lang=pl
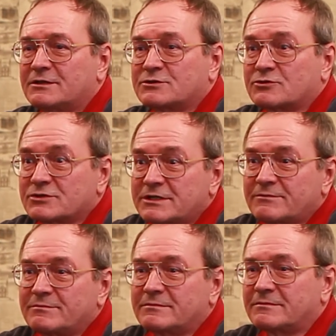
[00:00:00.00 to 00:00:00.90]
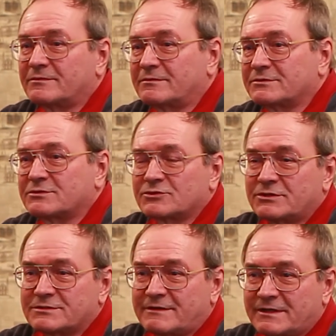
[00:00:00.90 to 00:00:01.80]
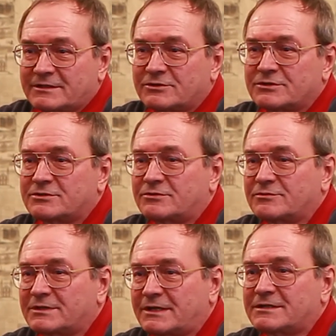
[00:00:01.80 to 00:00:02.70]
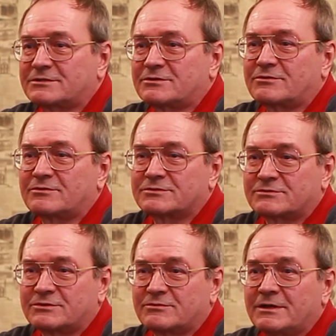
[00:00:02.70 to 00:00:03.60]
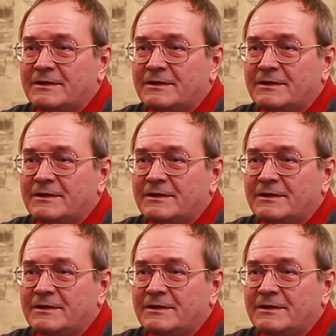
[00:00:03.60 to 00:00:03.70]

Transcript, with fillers: z, różnym, z różną zawartością i treścią, z różną,